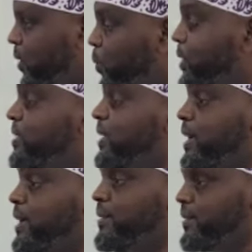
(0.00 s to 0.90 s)

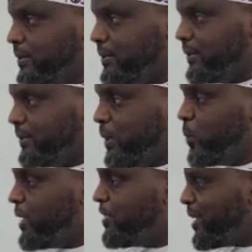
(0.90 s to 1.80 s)
واتحاد
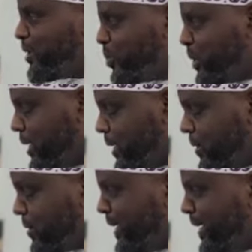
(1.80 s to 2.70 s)
ويجعل من
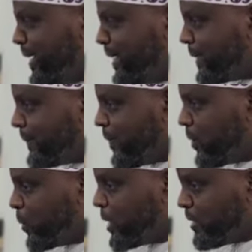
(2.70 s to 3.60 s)
الاثنين
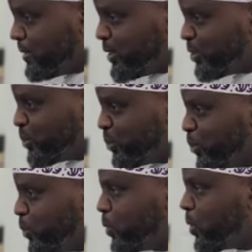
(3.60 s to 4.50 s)
وحدة شعور